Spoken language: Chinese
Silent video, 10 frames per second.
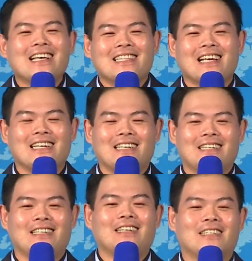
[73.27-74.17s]
那
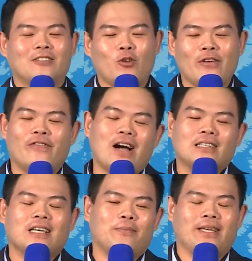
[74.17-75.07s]
个对
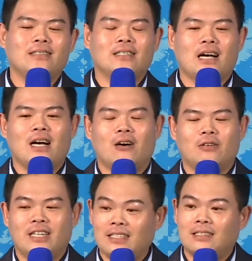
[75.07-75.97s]
方那边刚好
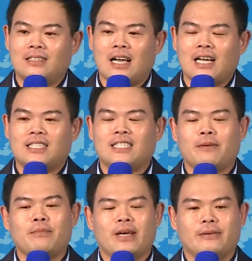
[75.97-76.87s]
愣了大概3
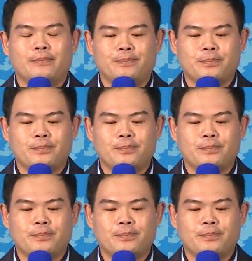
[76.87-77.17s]
秒，